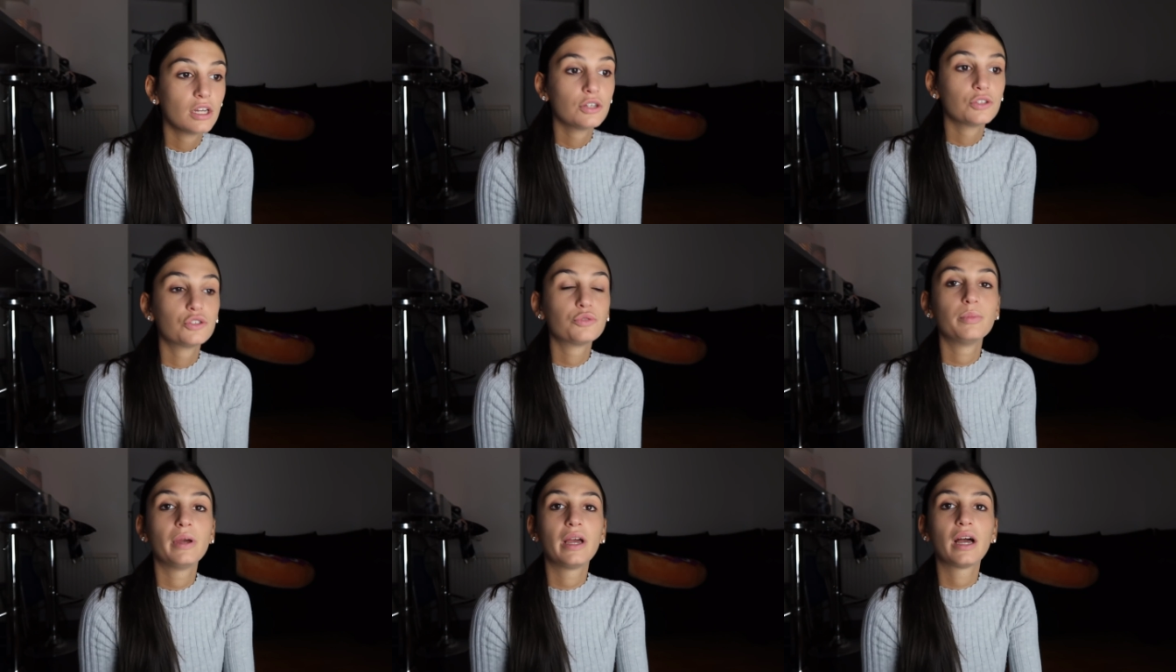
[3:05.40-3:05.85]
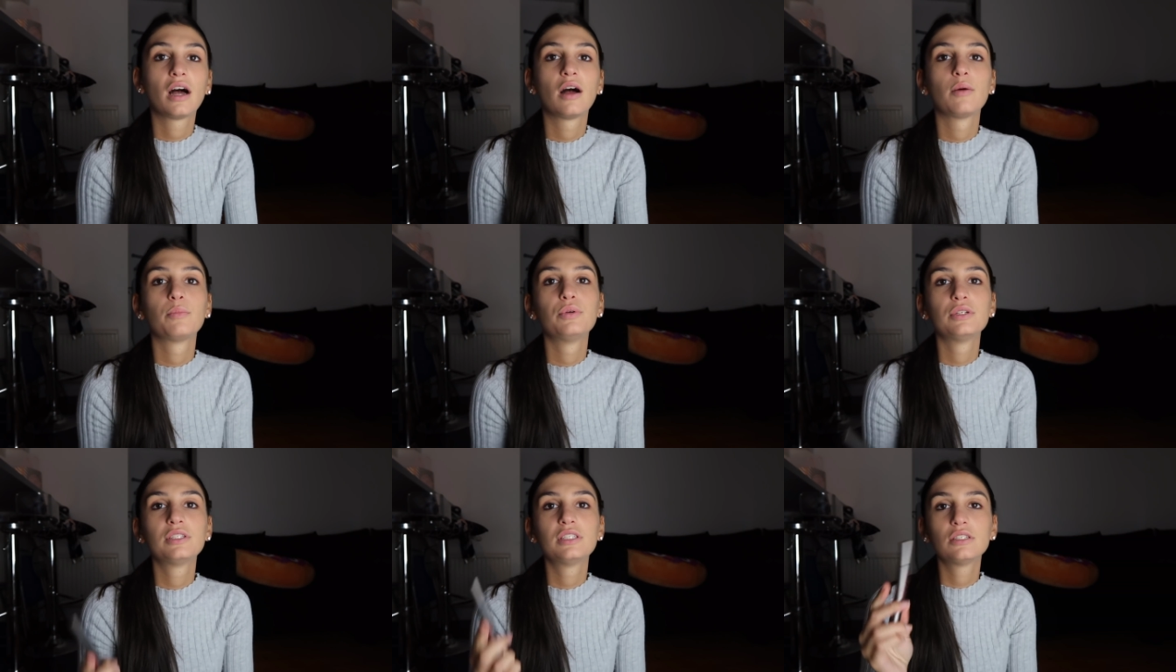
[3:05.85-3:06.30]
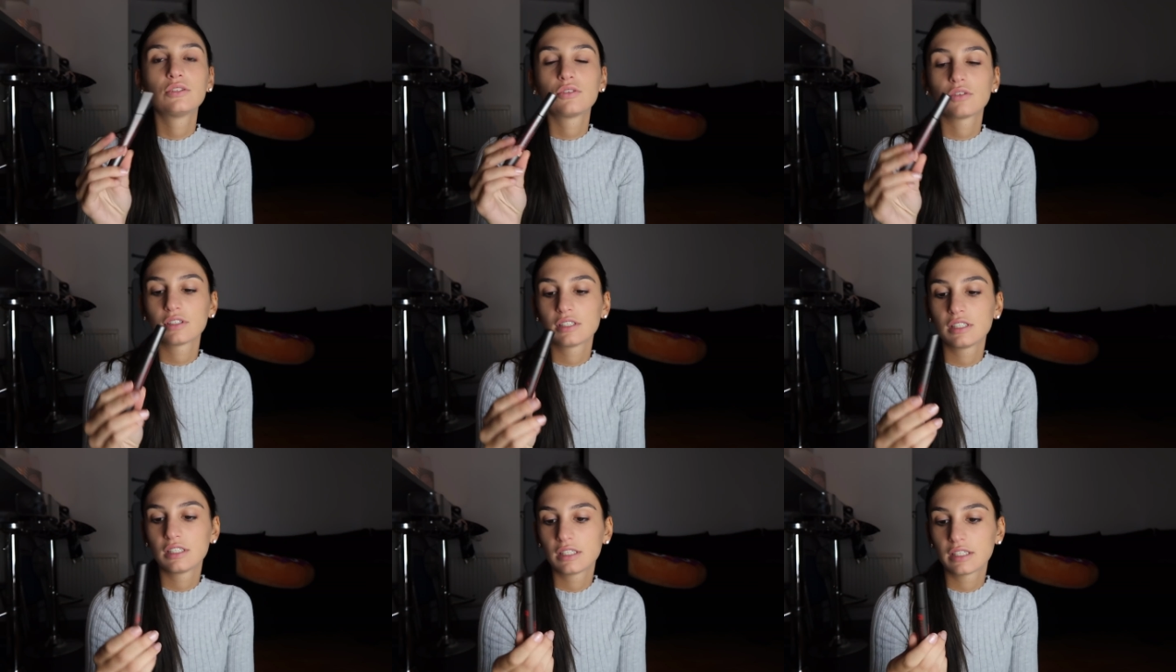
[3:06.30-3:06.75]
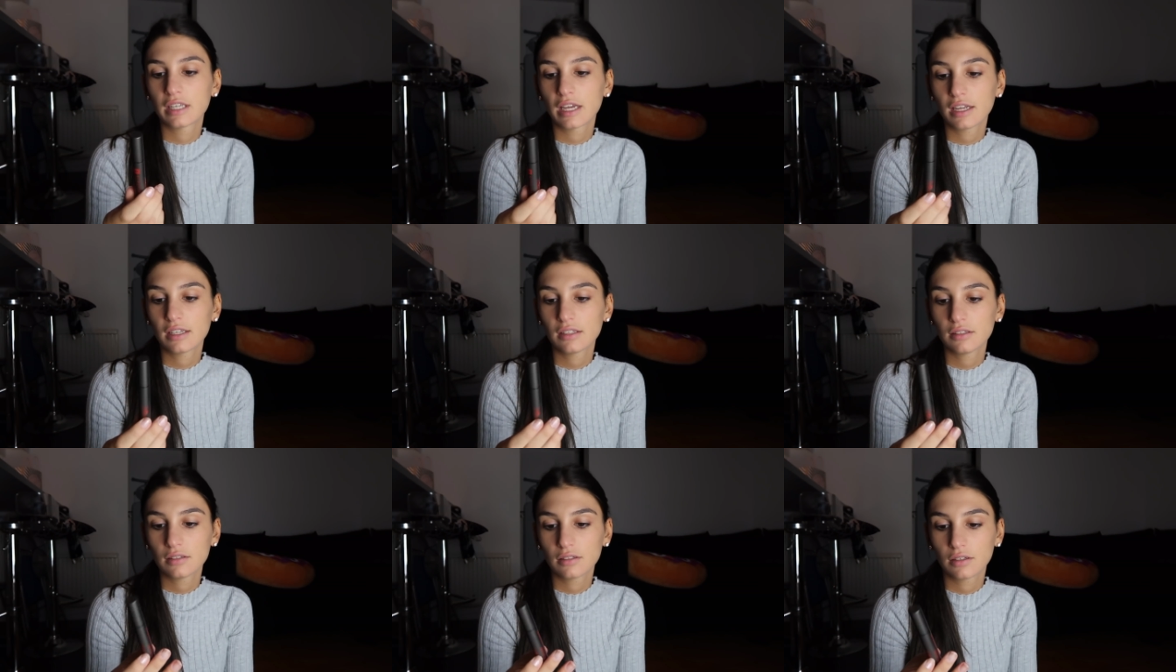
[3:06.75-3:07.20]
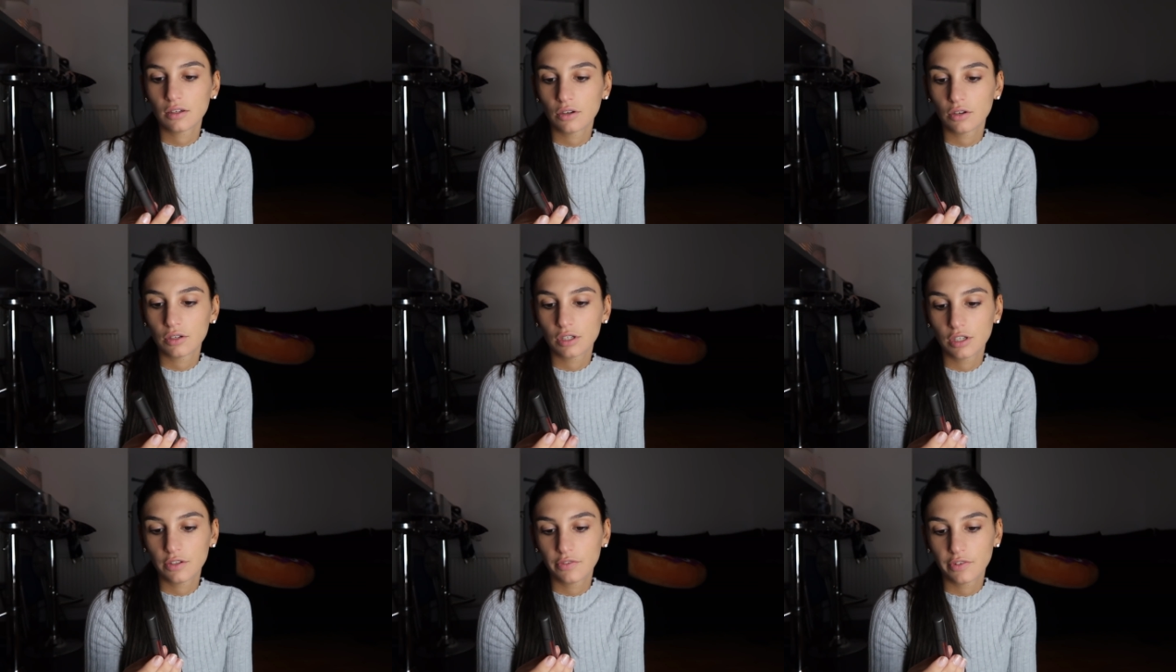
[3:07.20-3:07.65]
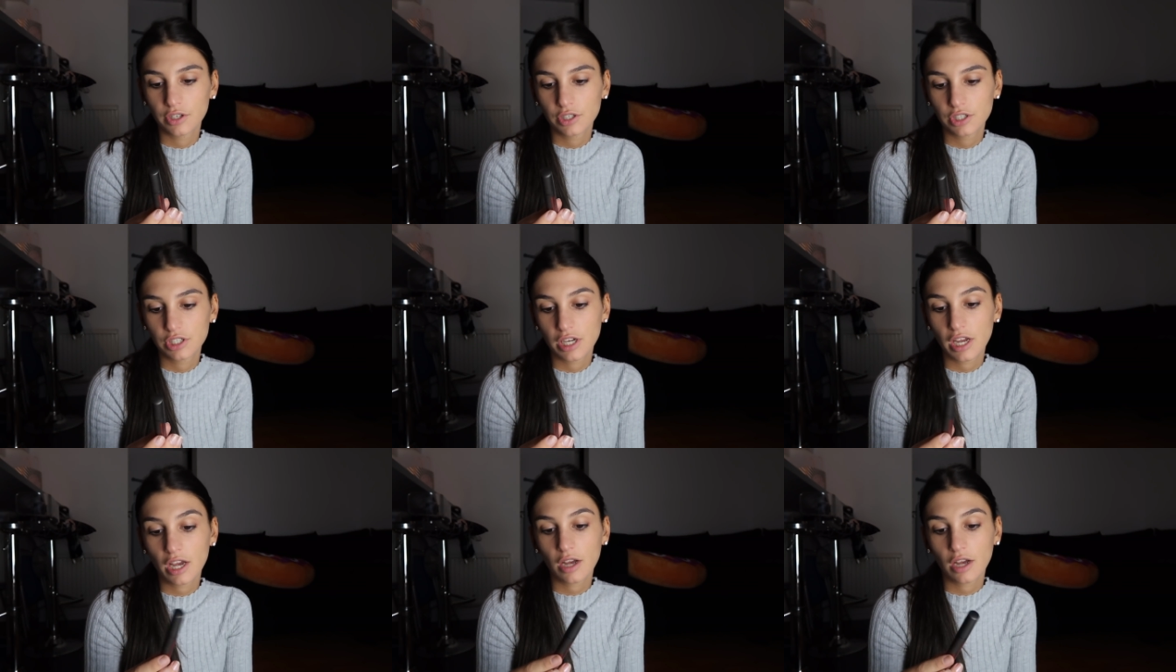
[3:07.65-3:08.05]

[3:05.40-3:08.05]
Je mets un petit anti-cerne euh, qui vient de chez